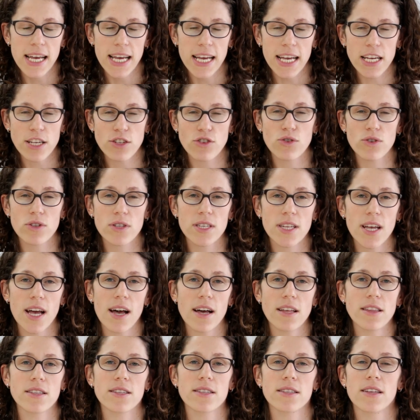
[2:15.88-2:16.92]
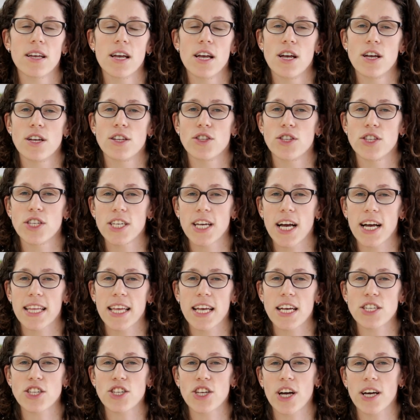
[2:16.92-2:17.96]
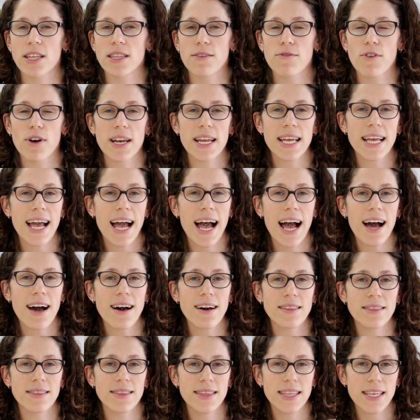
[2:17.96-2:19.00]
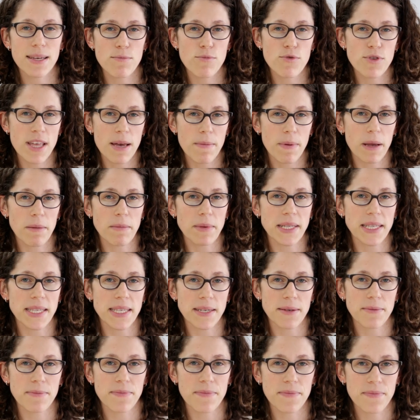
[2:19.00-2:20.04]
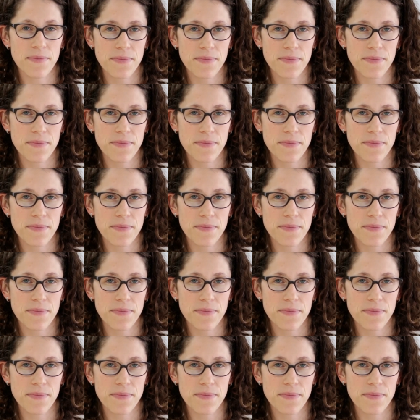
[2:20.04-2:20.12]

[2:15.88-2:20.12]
résultat du gagnant sera dévoilé en début d'après-midi.